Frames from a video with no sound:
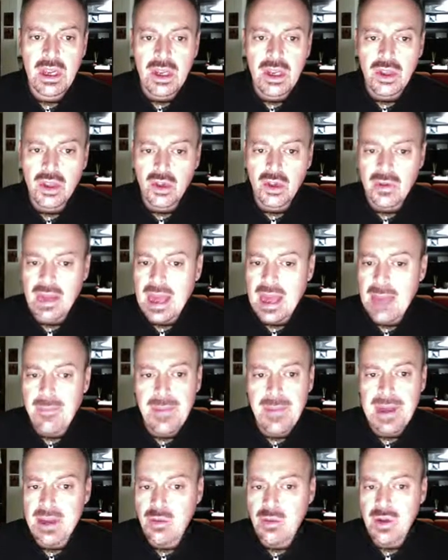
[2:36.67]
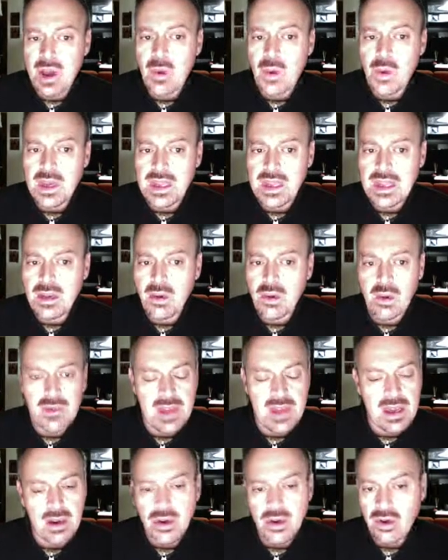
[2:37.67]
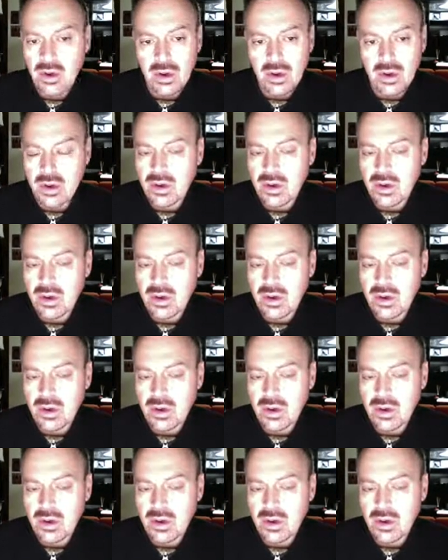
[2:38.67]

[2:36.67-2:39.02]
dove appare una guida in cui vengono...